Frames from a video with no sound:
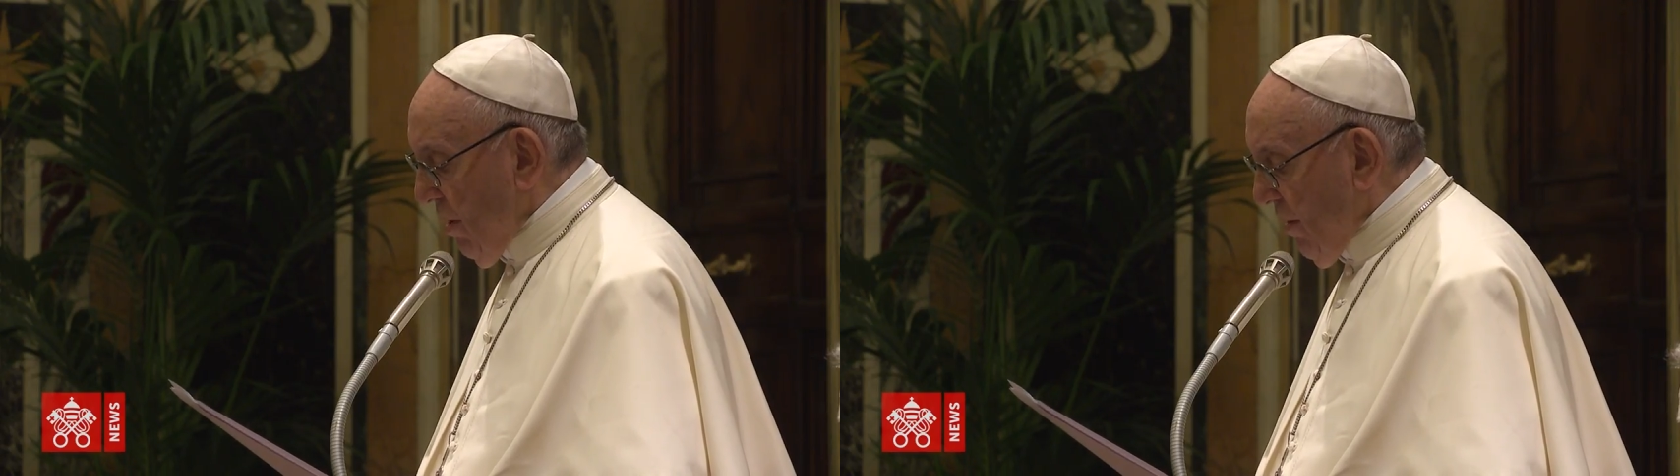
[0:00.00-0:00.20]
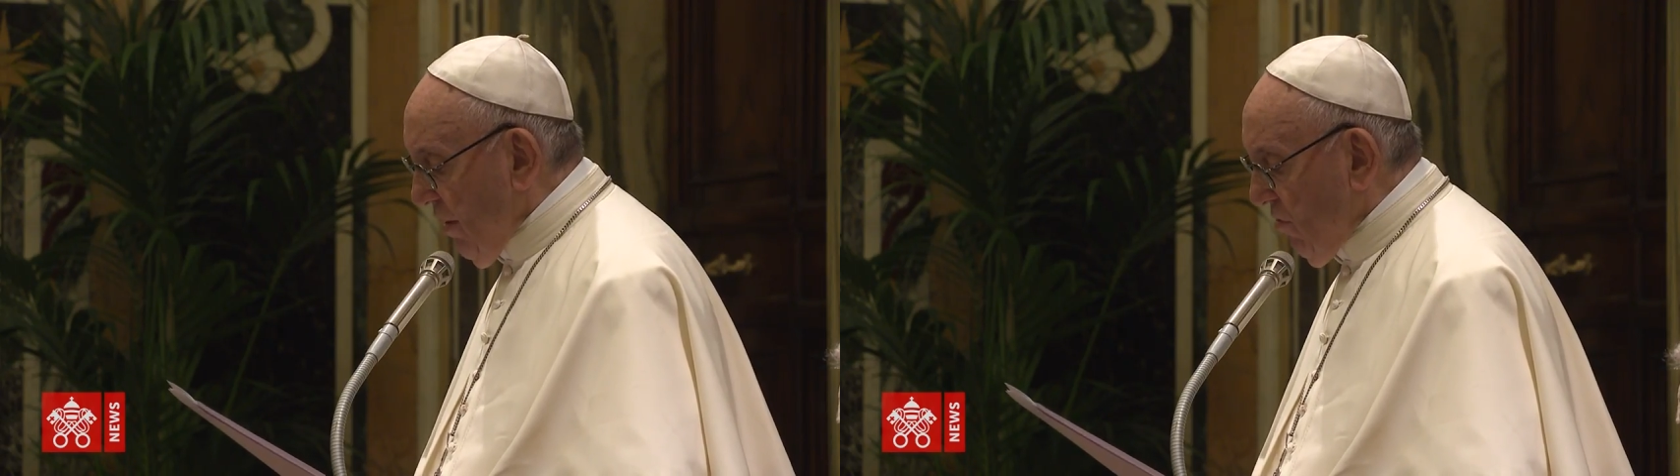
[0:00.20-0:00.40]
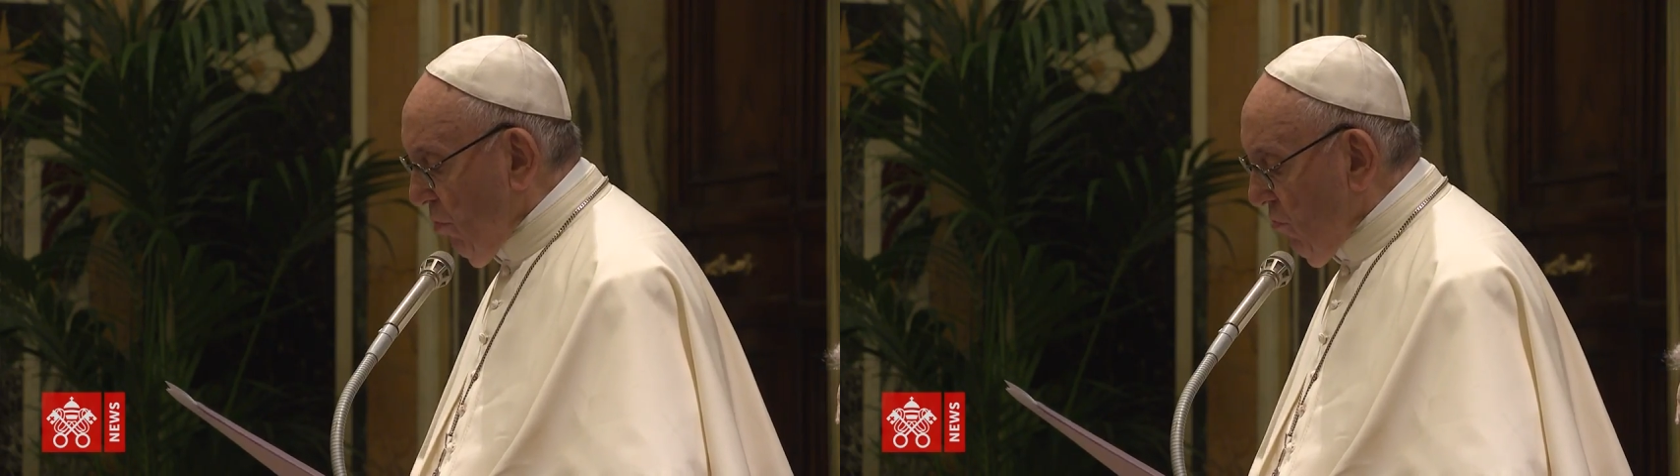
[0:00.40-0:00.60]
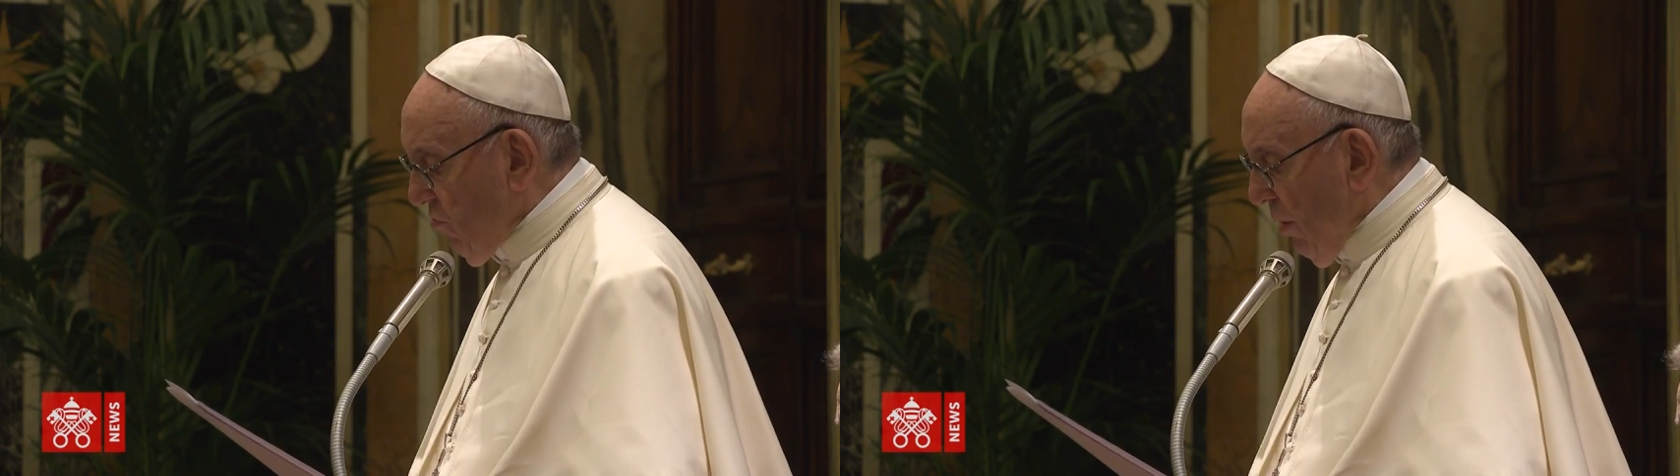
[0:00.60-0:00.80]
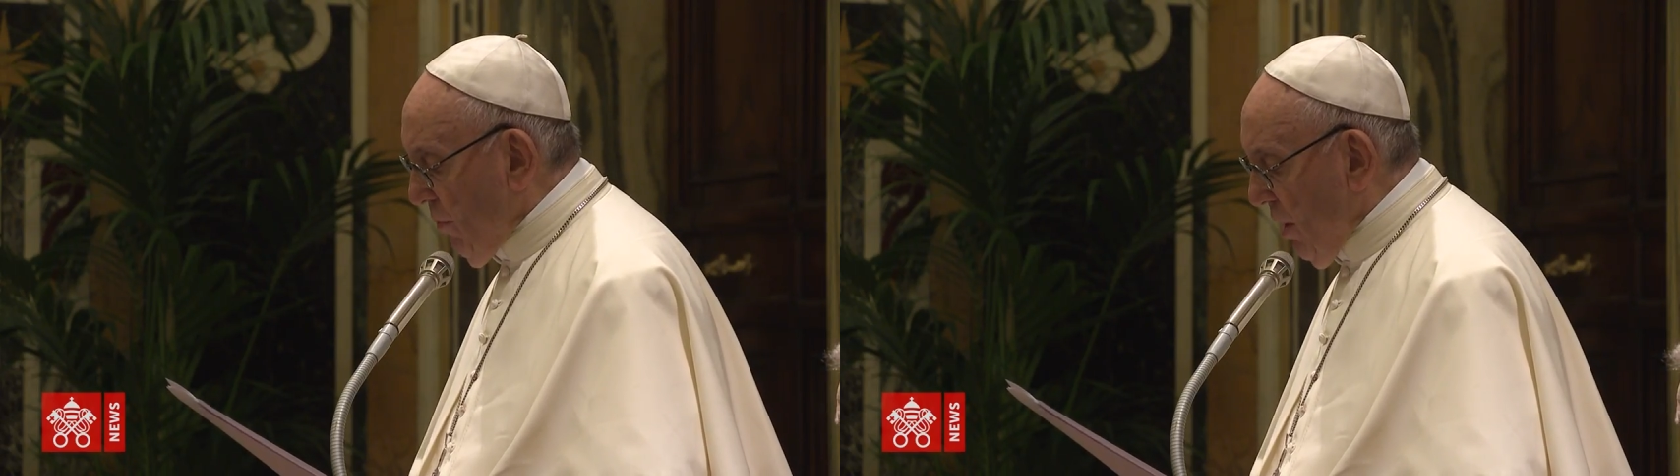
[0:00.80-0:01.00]
e
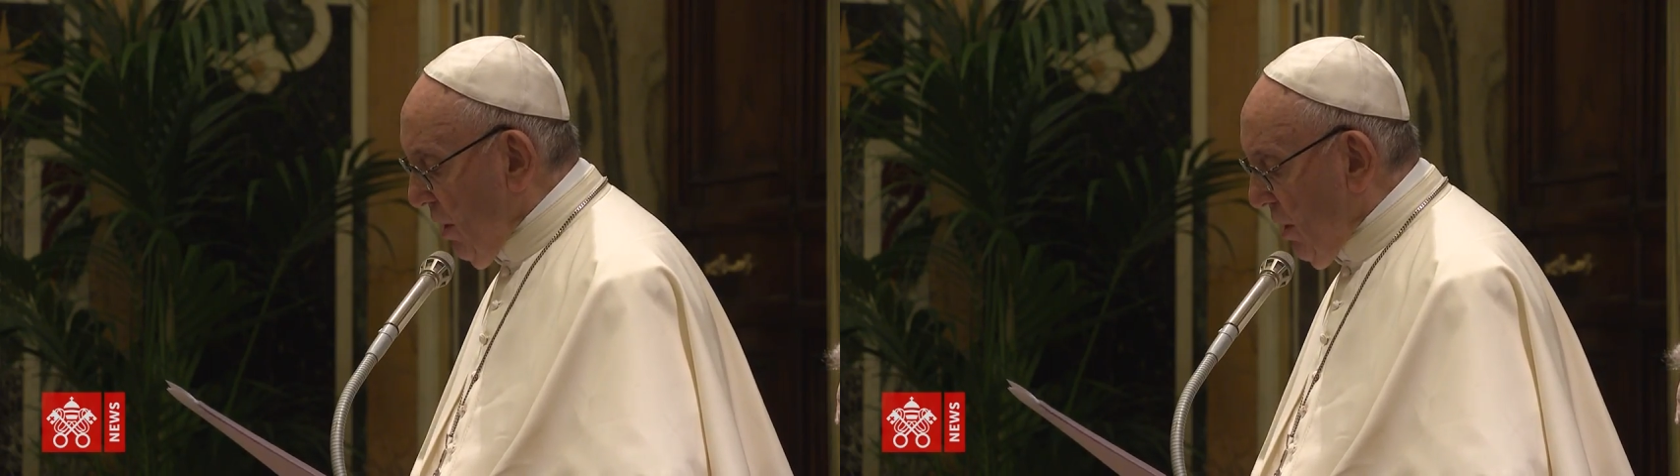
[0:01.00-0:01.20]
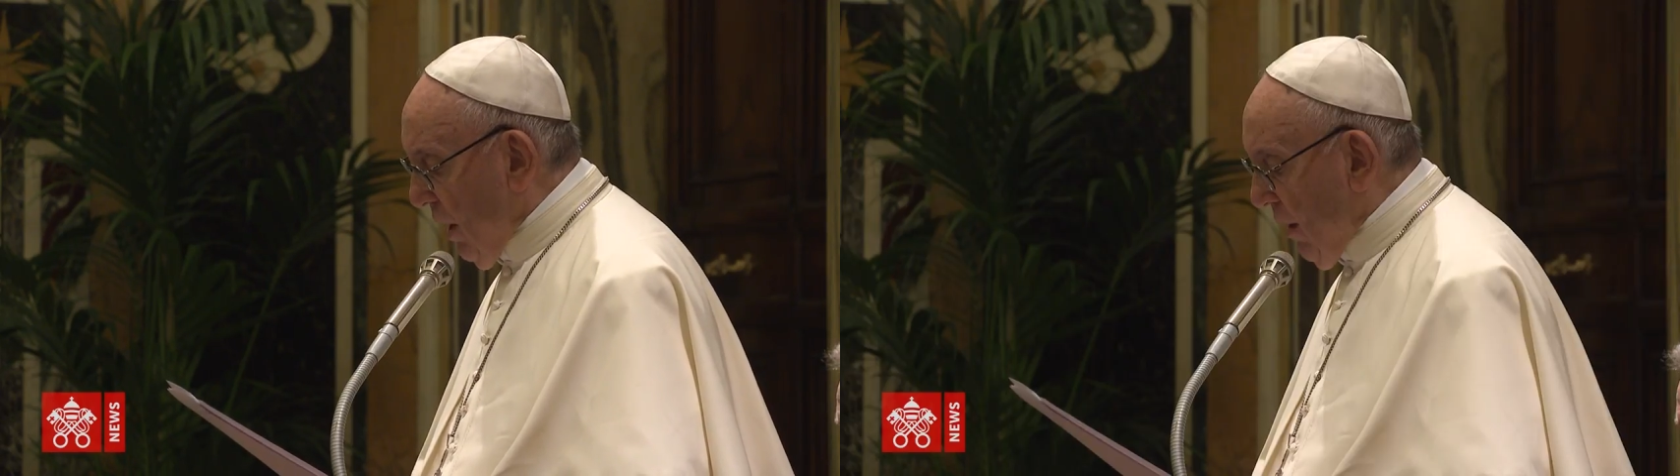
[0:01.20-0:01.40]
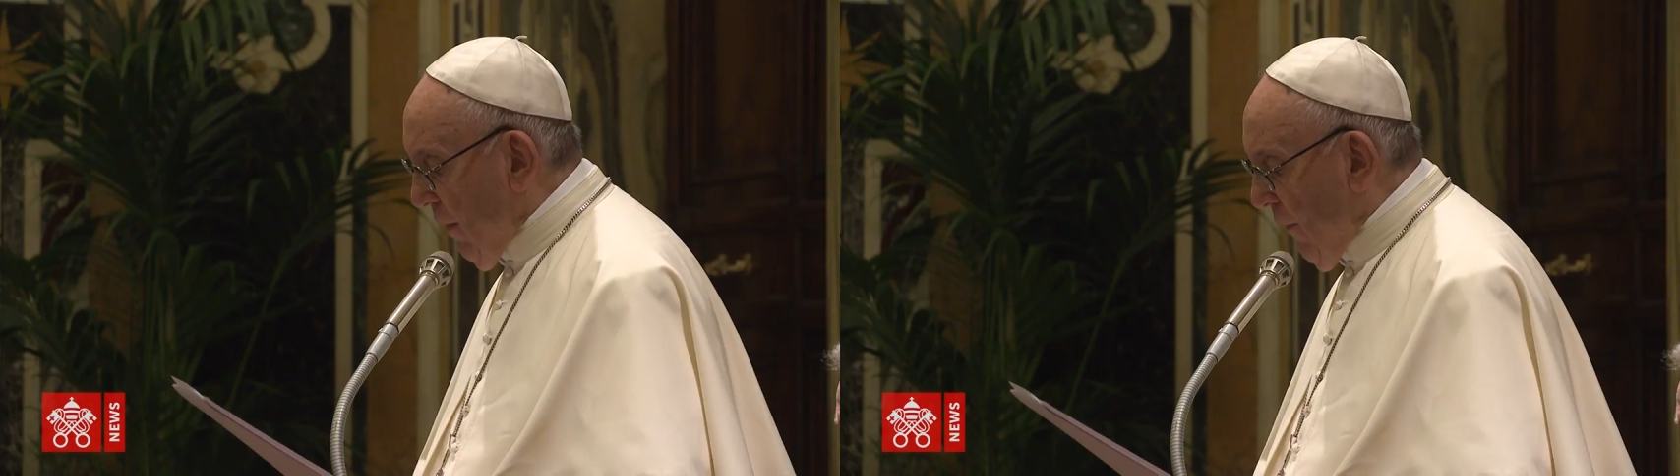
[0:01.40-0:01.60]
responsabilità,